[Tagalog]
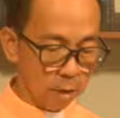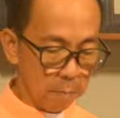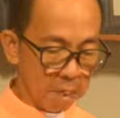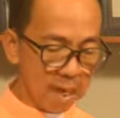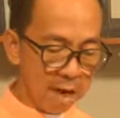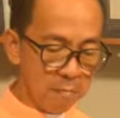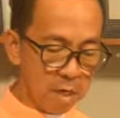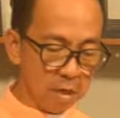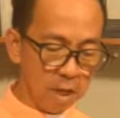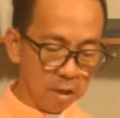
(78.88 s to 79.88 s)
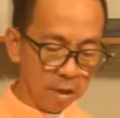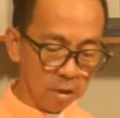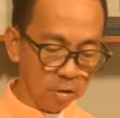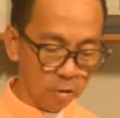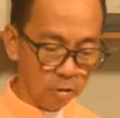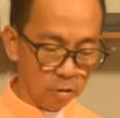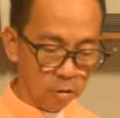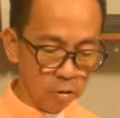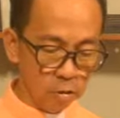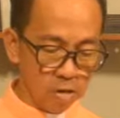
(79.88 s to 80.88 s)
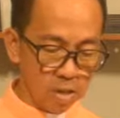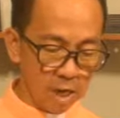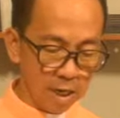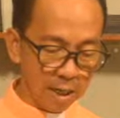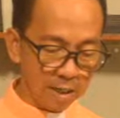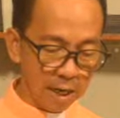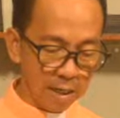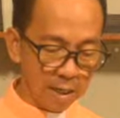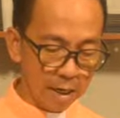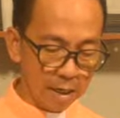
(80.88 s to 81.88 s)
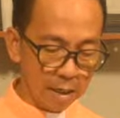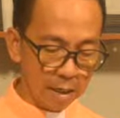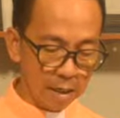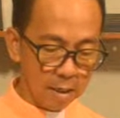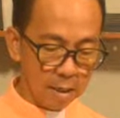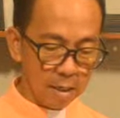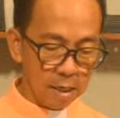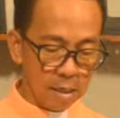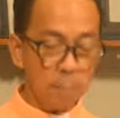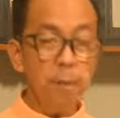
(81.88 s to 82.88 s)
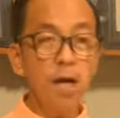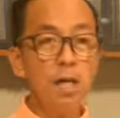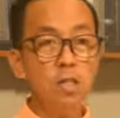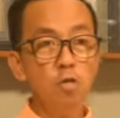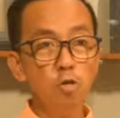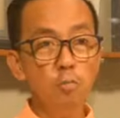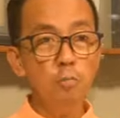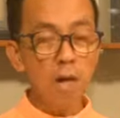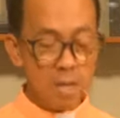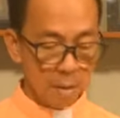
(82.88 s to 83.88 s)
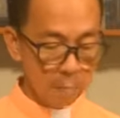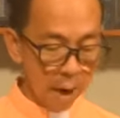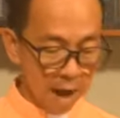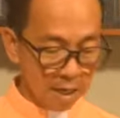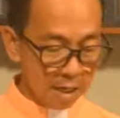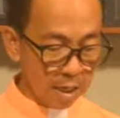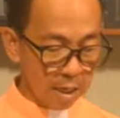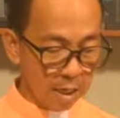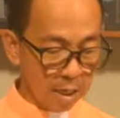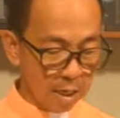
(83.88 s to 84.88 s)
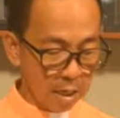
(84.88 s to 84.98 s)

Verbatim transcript: Migamit ang ginoo og sanglitanan sa pagresolba sa bangi